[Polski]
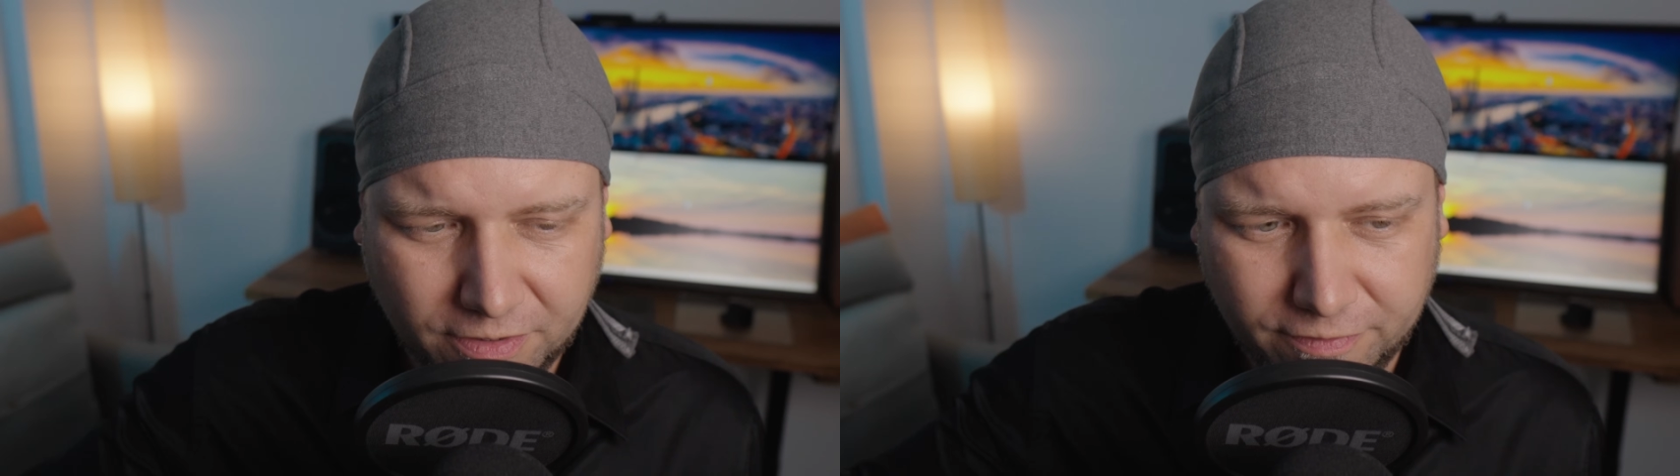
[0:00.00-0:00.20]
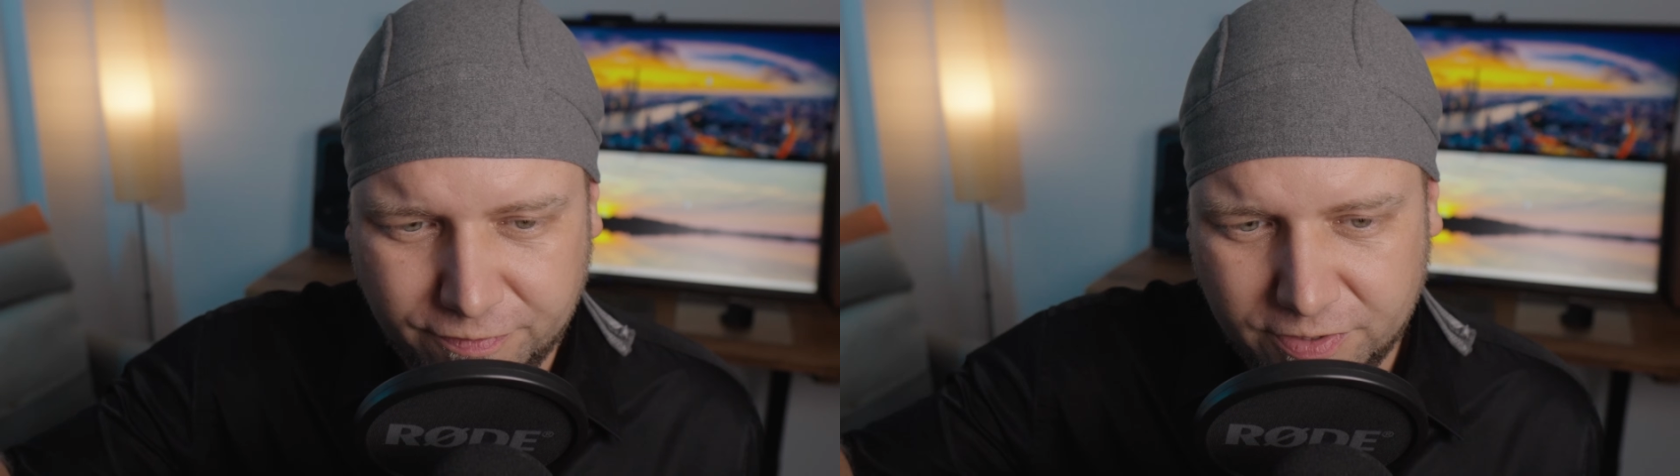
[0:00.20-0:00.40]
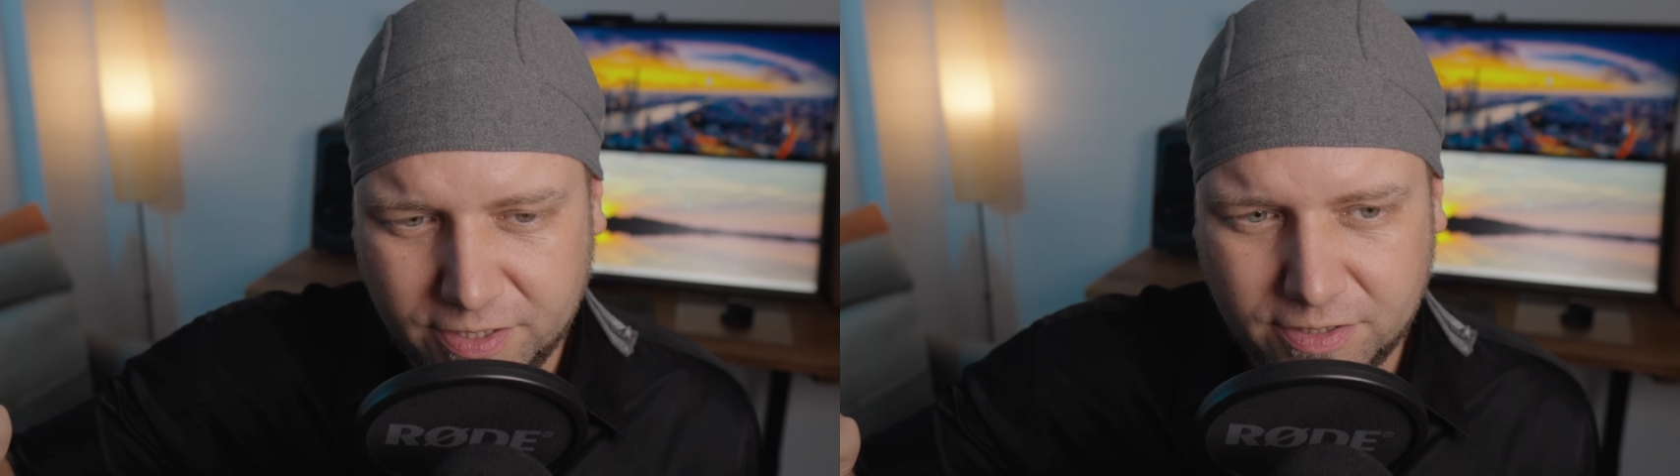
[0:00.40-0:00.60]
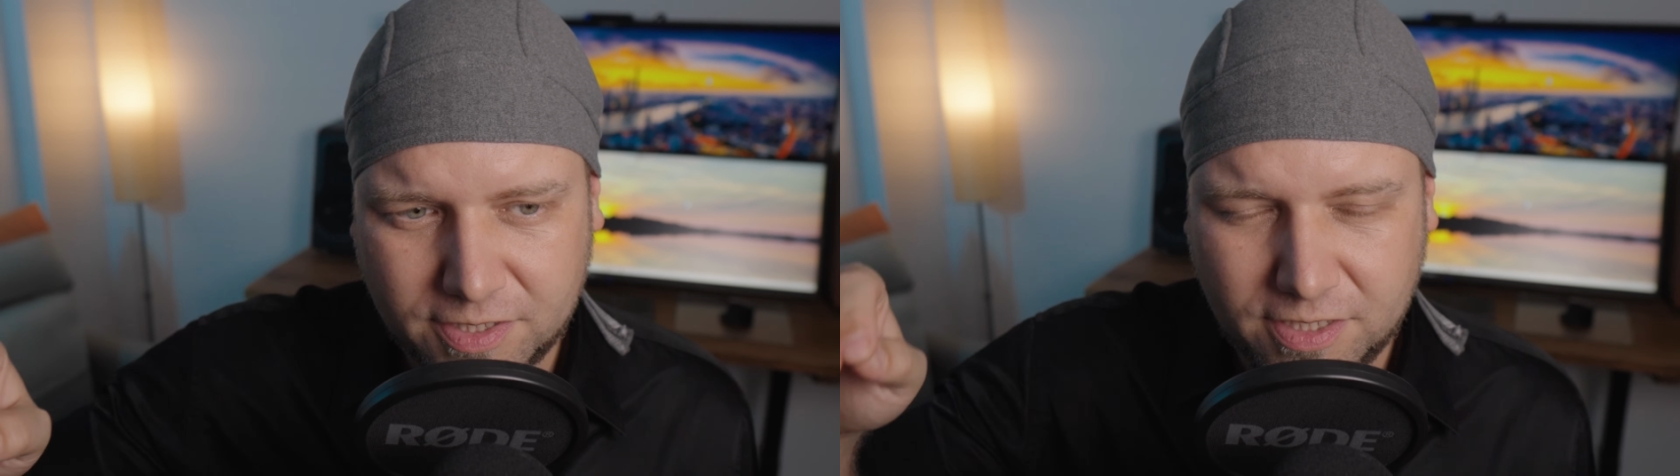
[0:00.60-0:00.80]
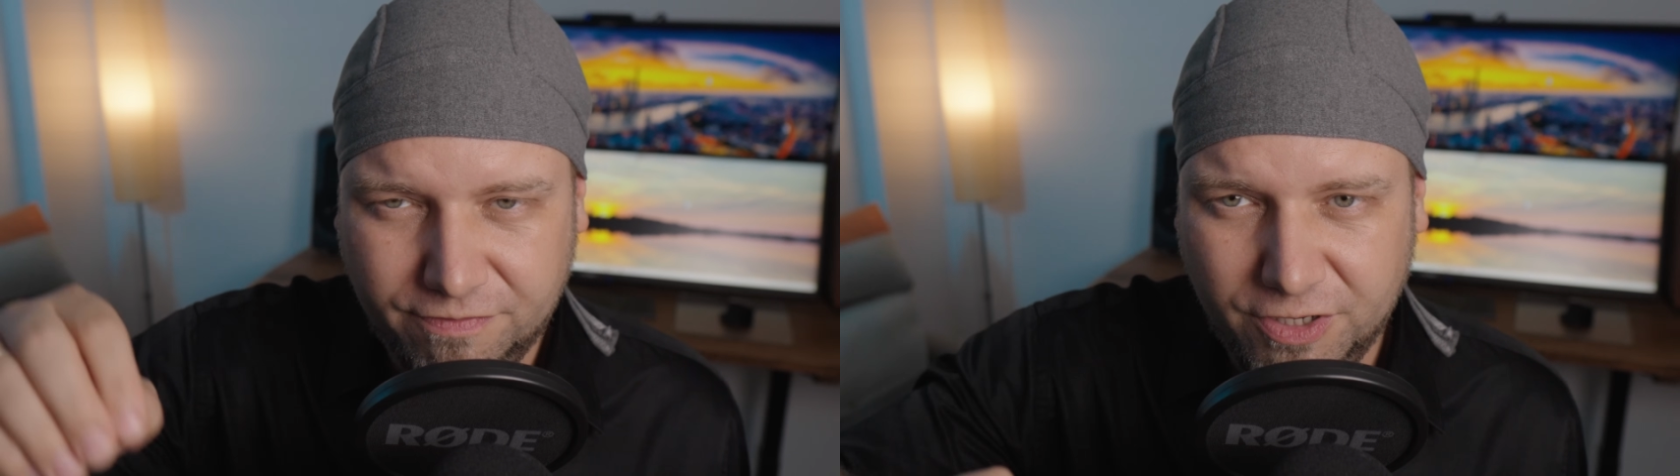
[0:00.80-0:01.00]
w
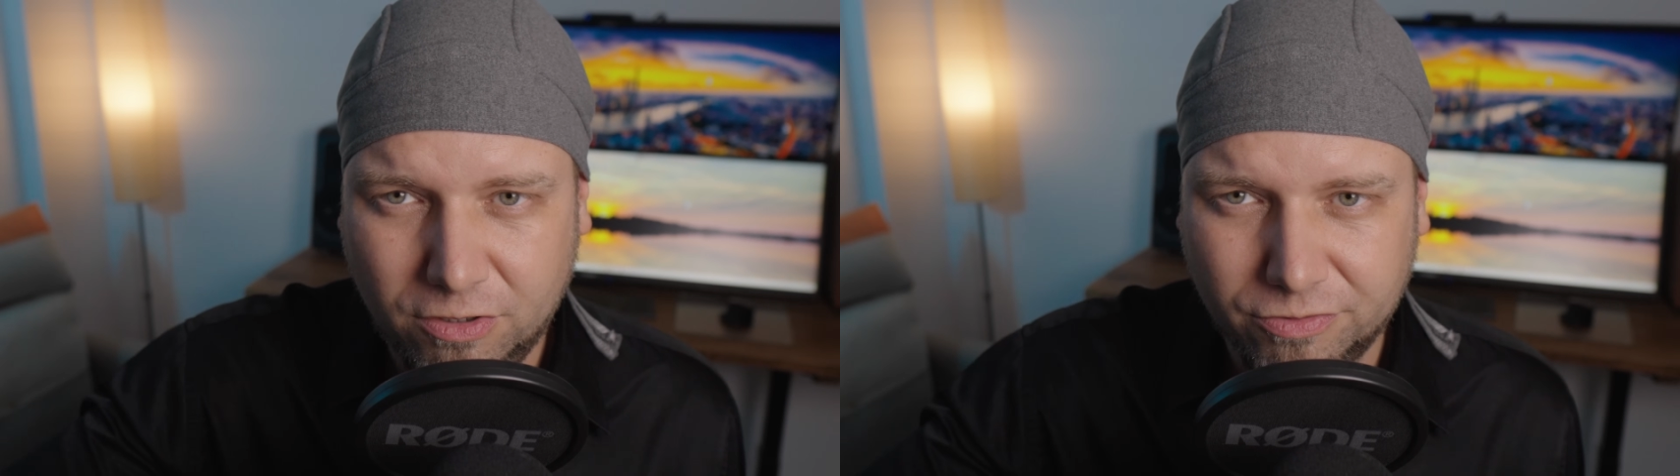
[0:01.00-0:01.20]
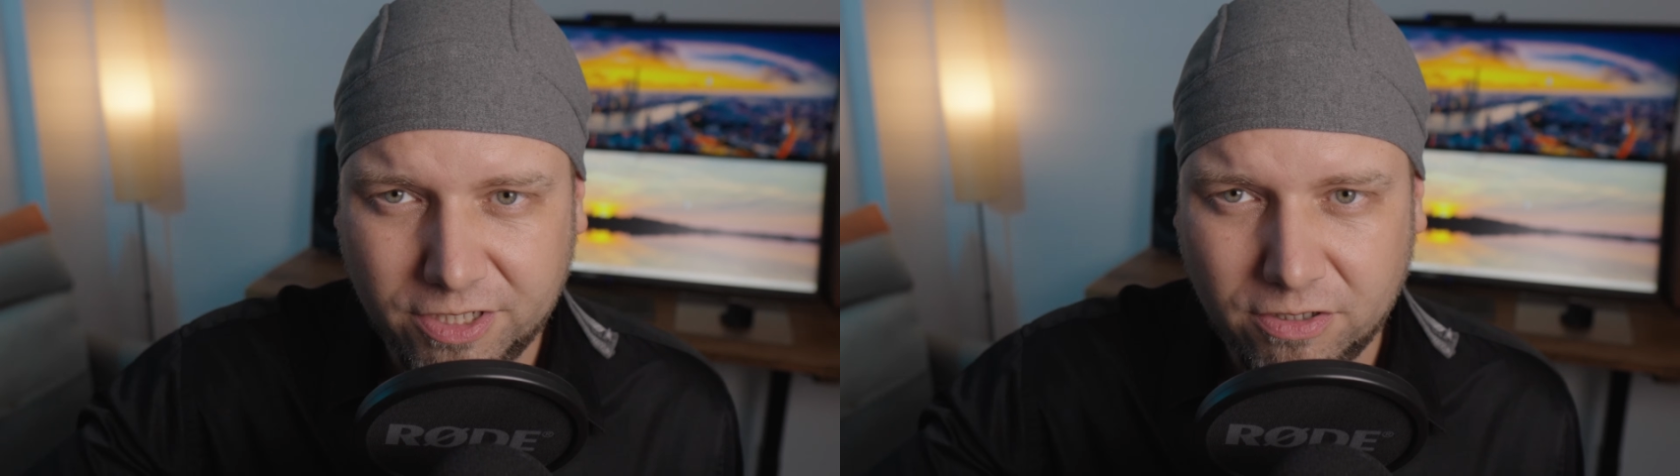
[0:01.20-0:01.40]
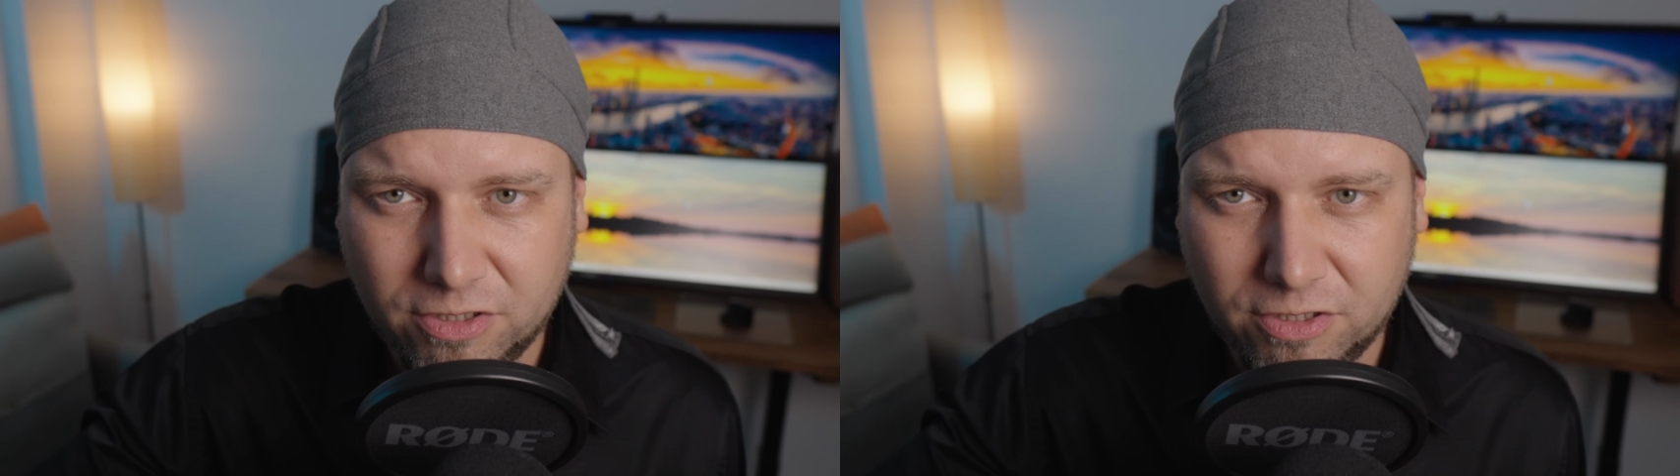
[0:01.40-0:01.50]
cywilu tego